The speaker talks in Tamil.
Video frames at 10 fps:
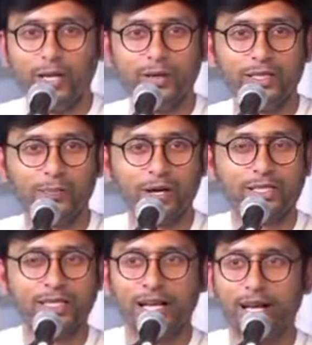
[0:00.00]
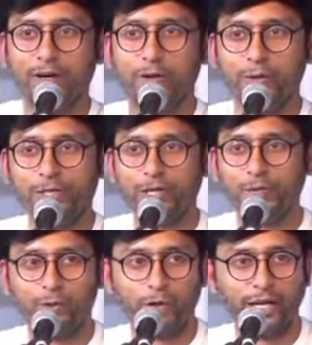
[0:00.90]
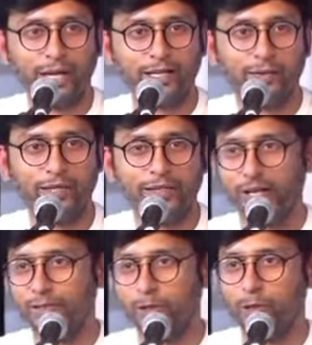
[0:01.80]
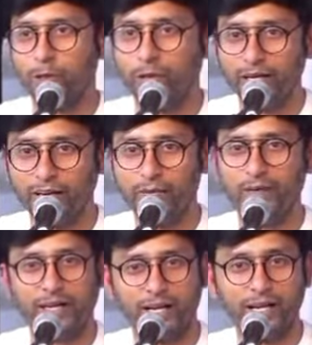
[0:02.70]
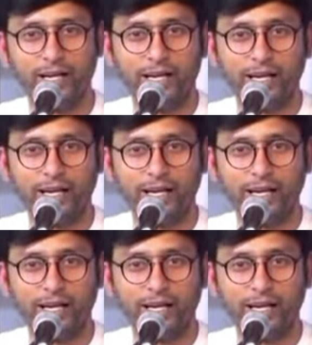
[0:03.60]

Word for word: முதல்ல வந்து பர்சனலாக ஒரு விஷயம் உங்கள் எல்லாருக்குமே தேங்க்ஸ் சொல்லணும் என்ன அப்படின்னா